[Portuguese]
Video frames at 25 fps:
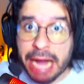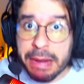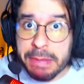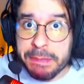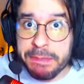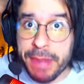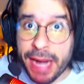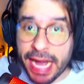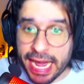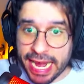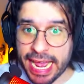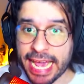
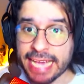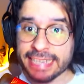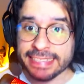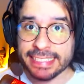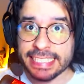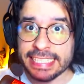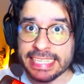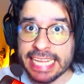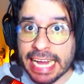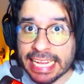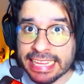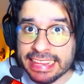
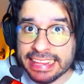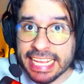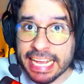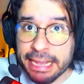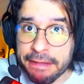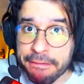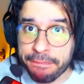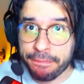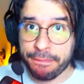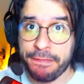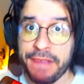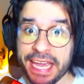aparece da
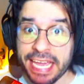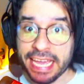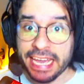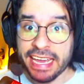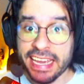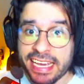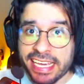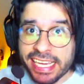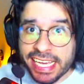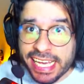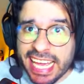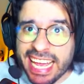TV
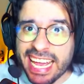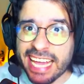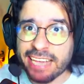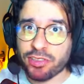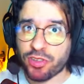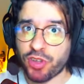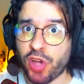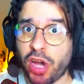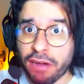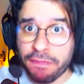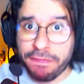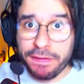e
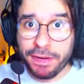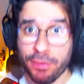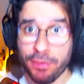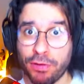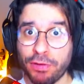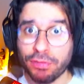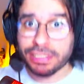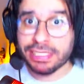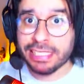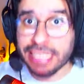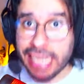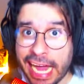resolve
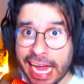nos